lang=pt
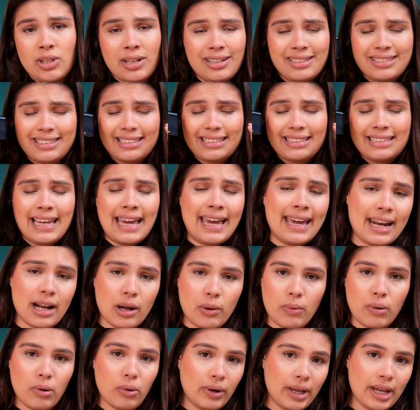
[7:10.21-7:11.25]
ele zera
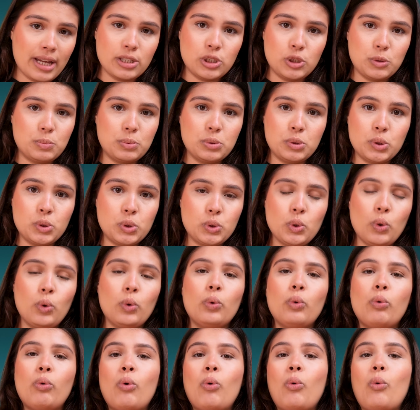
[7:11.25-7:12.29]
qualquer tipo de
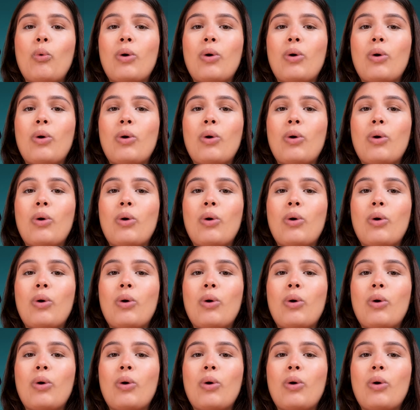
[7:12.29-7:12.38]
jogo com